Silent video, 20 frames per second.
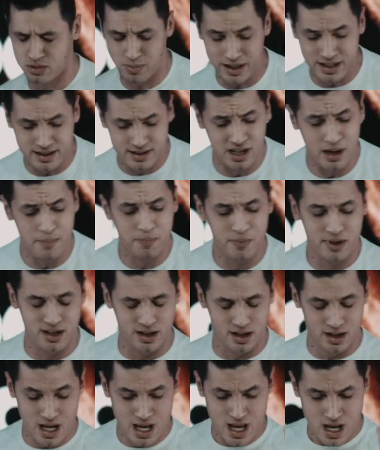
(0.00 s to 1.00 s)
Mas sempre
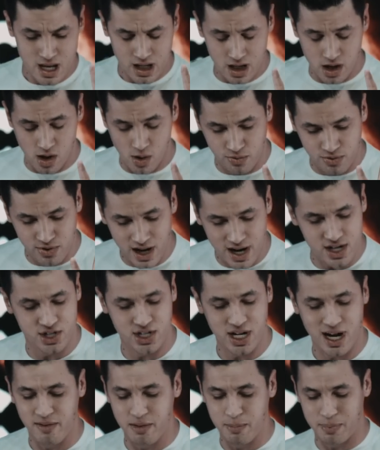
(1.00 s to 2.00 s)
que eu
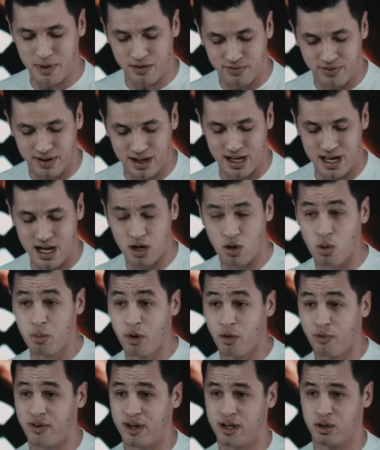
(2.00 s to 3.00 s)
viajava para falar, como
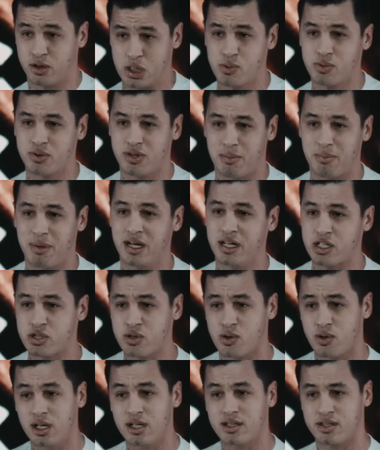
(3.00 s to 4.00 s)
eu, eu tenho um trabalho em
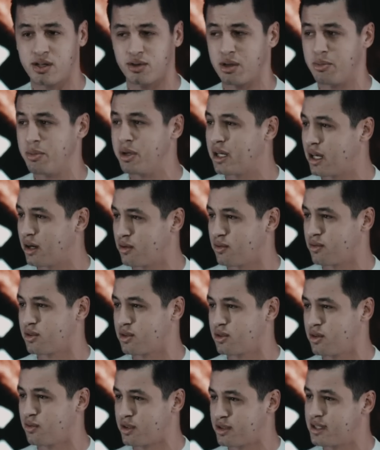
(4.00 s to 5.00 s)
escolas, que eu também quero
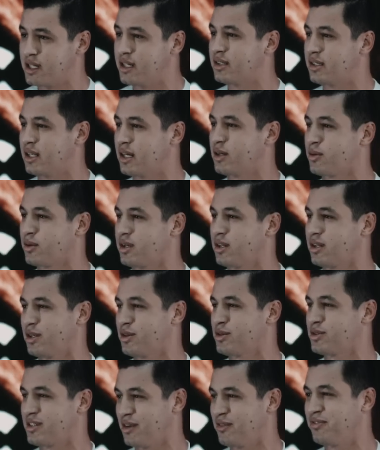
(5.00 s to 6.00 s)
que você entenda o que
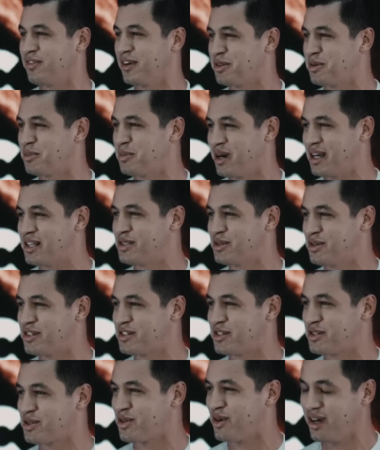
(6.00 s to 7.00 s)
Deus tem feito no Brasil
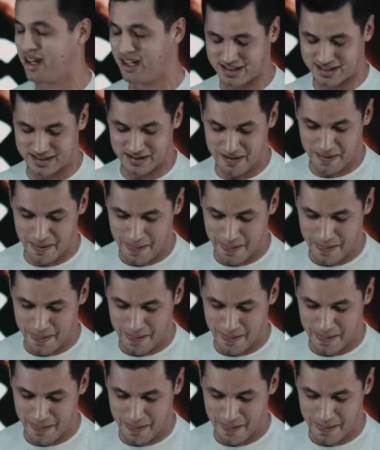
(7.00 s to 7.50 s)
nas escolas.